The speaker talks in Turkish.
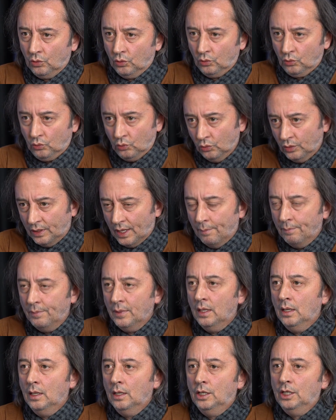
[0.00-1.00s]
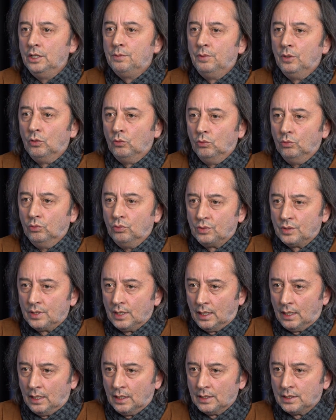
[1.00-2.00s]
gündem, hiçbir
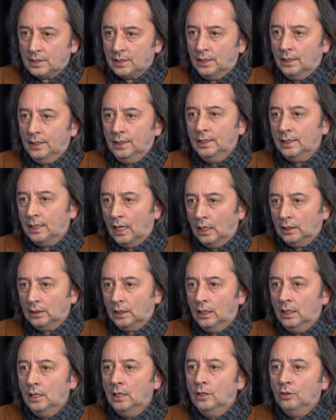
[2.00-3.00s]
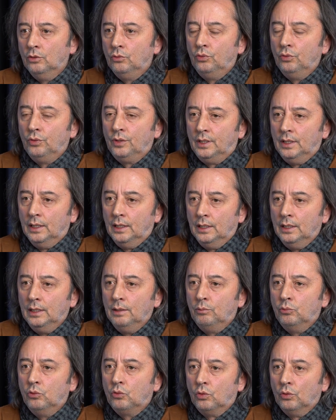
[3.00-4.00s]
uluslararası irade
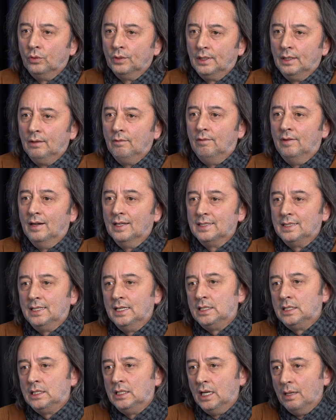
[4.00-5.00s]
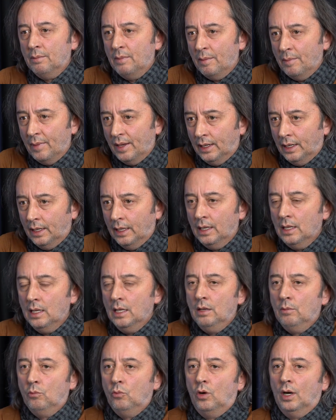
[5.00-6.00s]
Türkiye'yi bu konuda vazgeçirememeli.
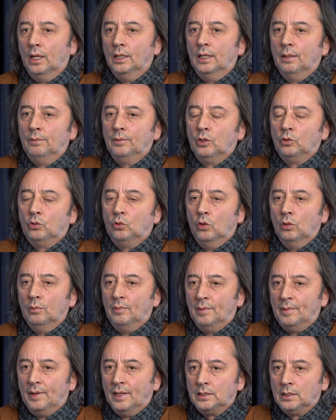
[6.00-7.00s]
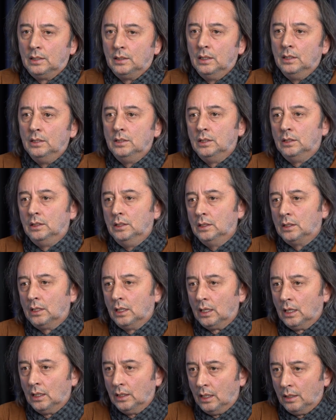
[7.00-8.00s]
Bu anlamda Dolmabahçe'den ciddi
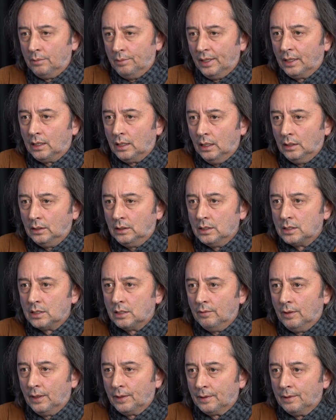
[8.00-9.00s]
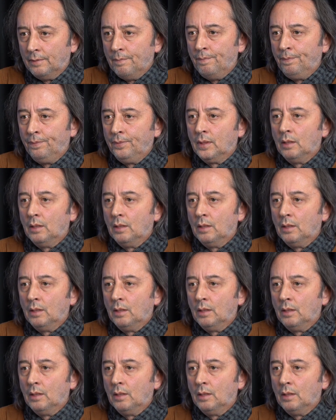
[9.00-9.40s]
kararlar beklentisi bir kara var. Harekatı.